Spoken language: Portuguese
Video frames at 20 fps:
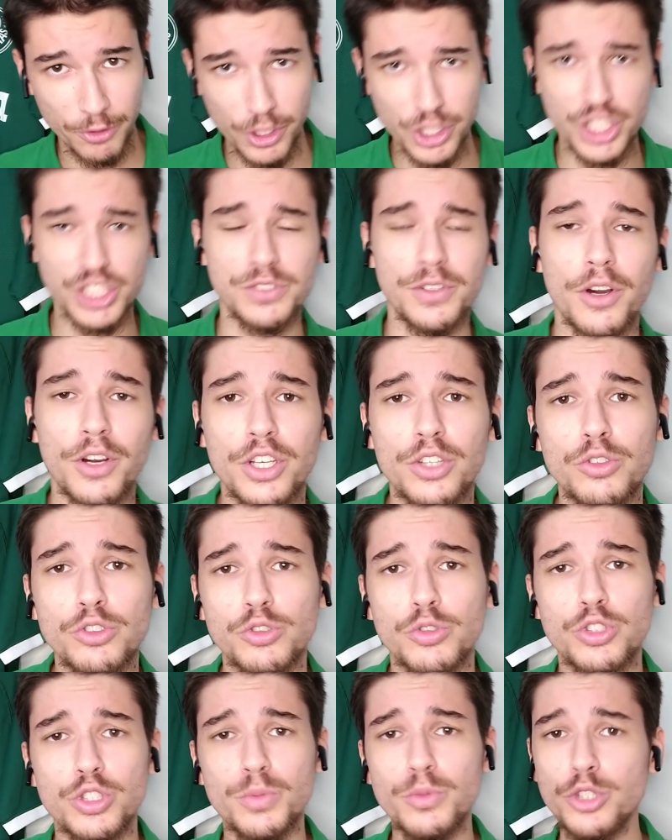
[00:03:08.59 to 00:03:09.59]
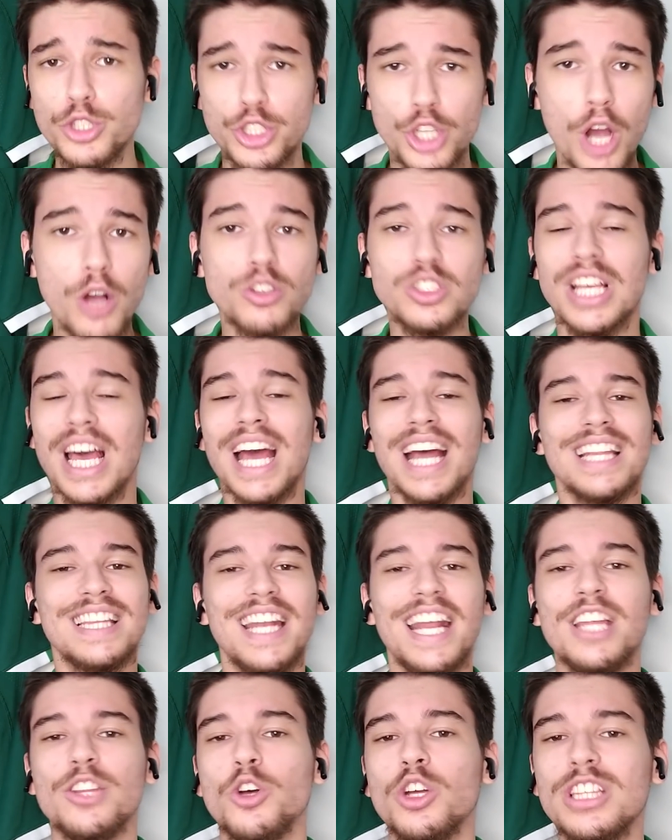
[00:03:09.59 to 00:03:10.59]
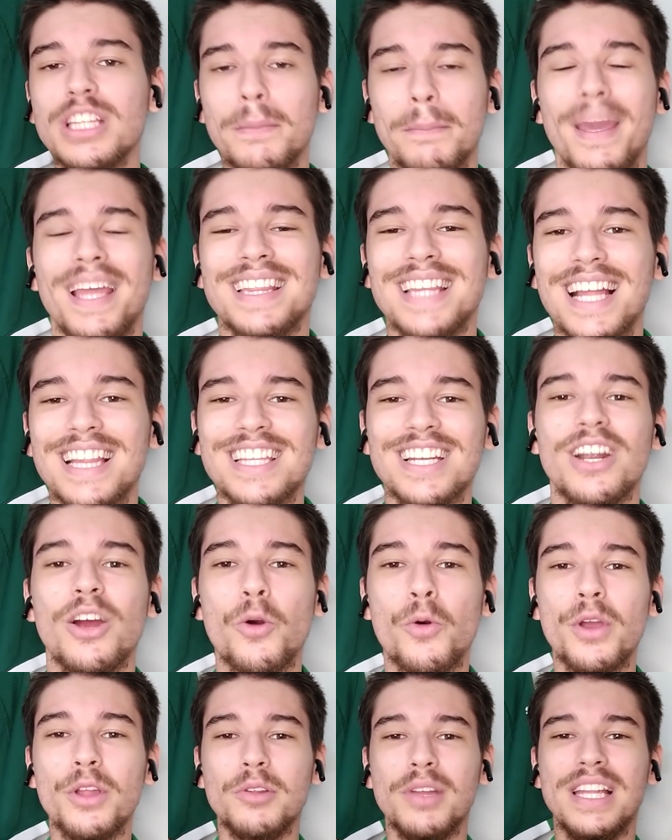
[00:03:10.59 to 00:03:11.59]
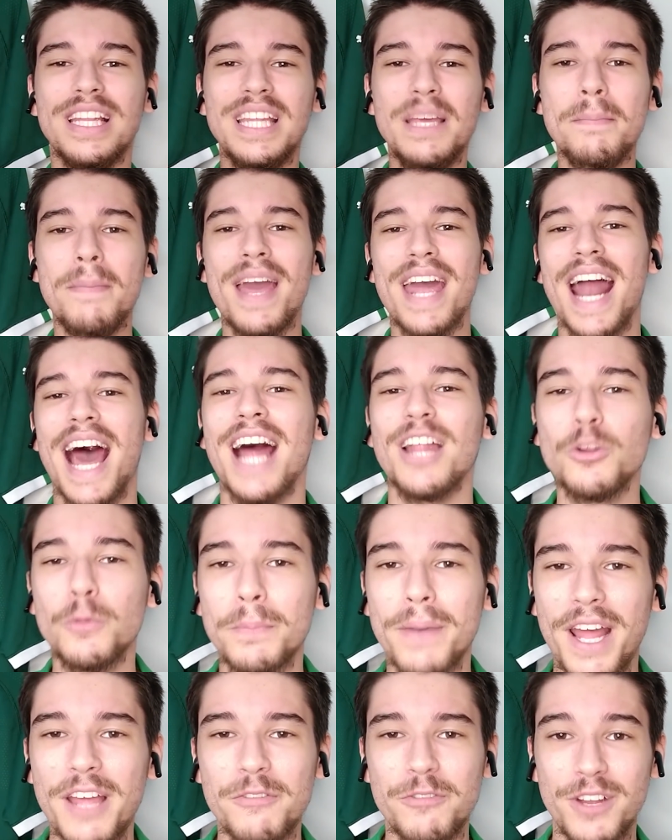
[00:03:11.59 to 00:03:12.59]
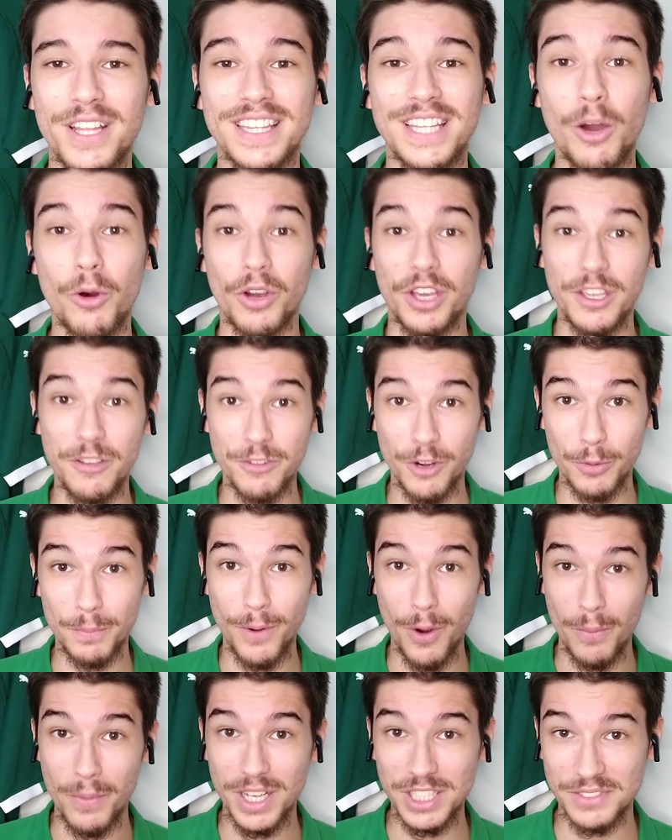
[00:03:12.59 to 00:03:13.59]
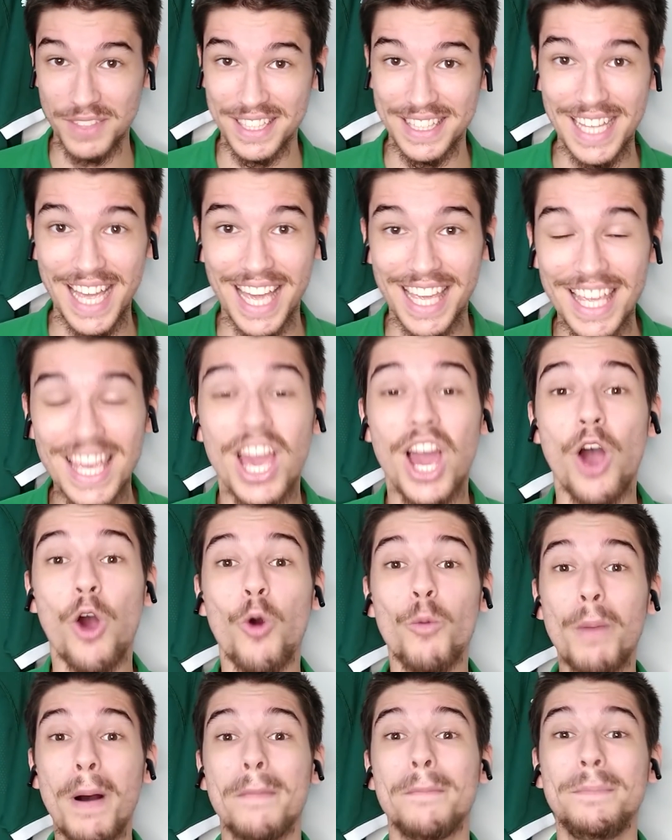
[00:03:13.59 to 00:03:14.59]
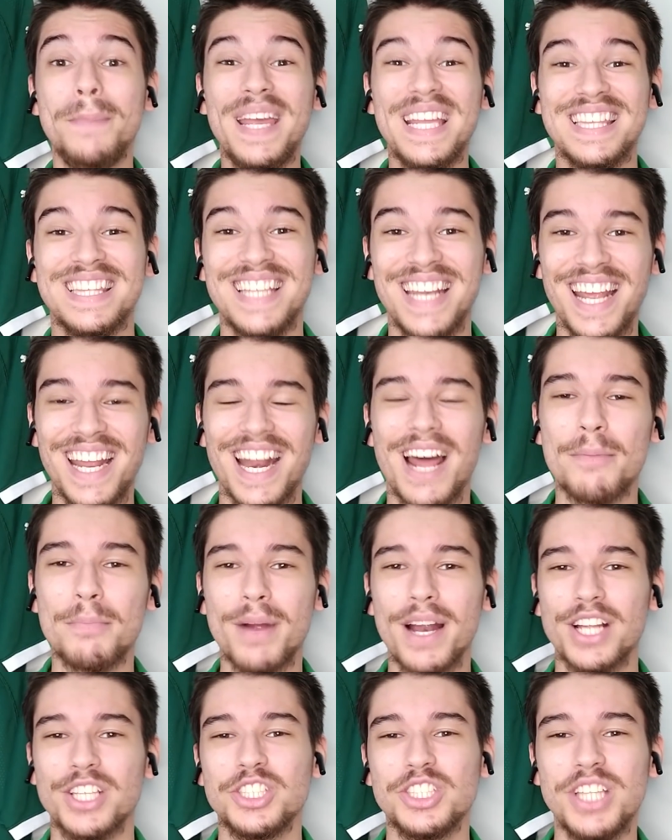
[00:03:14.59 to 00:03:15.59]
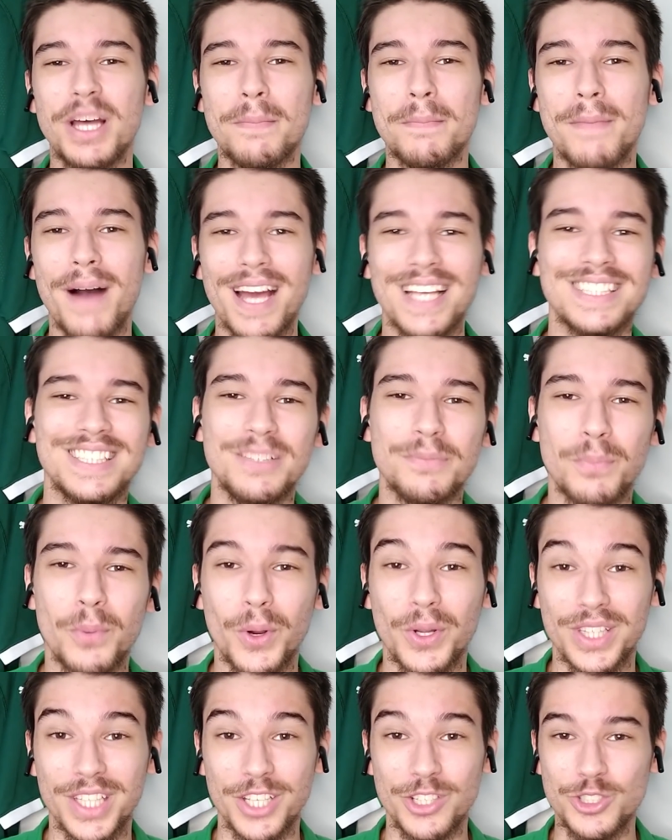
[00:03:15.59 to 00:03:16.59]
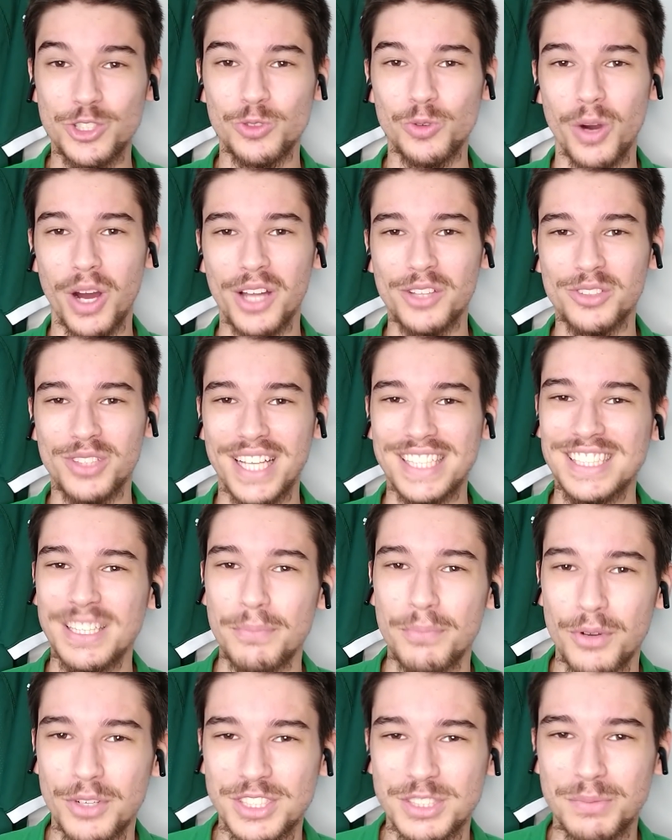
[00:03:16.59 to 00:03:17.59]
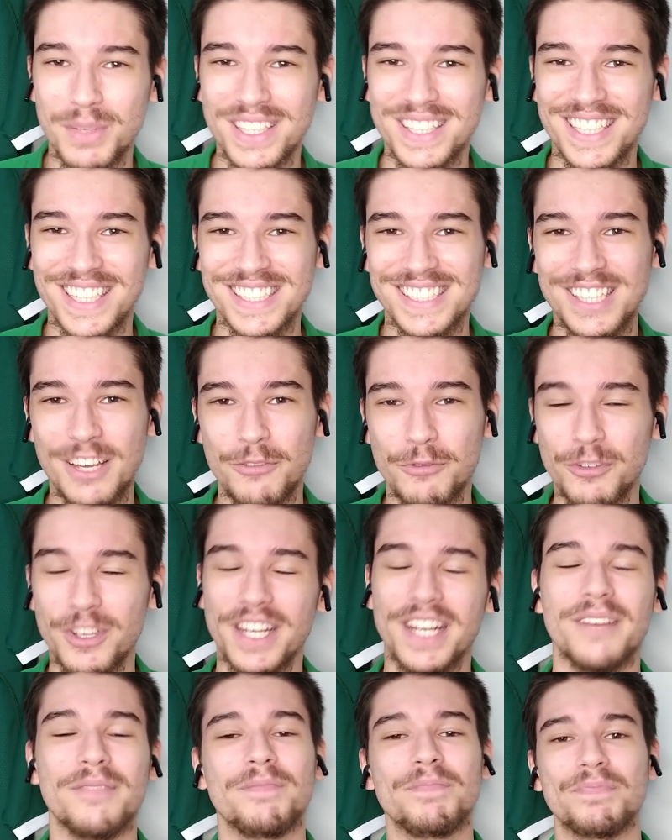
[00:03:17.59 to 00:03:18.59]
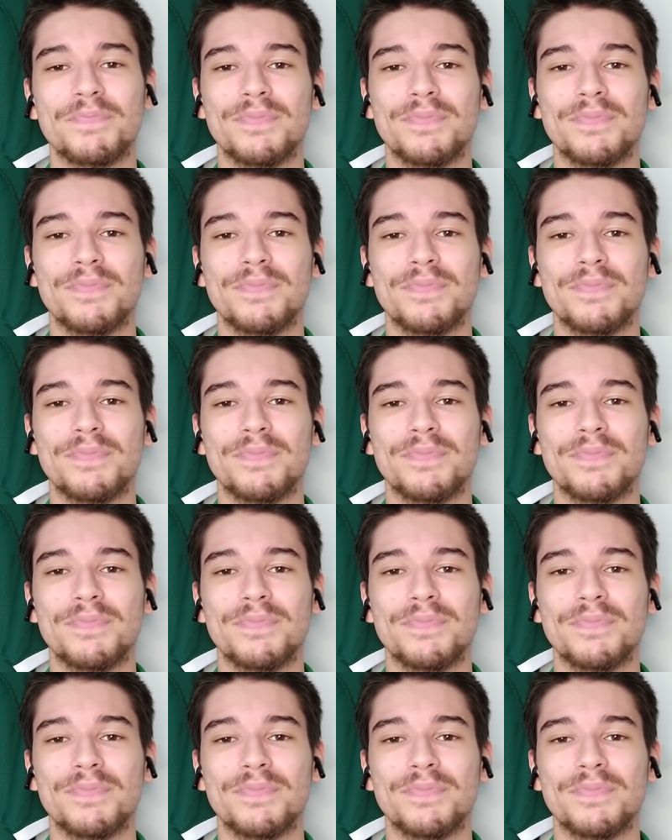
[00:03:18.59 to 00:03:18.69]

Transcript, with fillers: que foi desfalque nos últimos jogos, treinou também, tá tranquilo e liberado para enfrentar o River. O Palmeiras vai ter aí uma pedreira, a partida mais importante do ano nessa próxima terça-feira.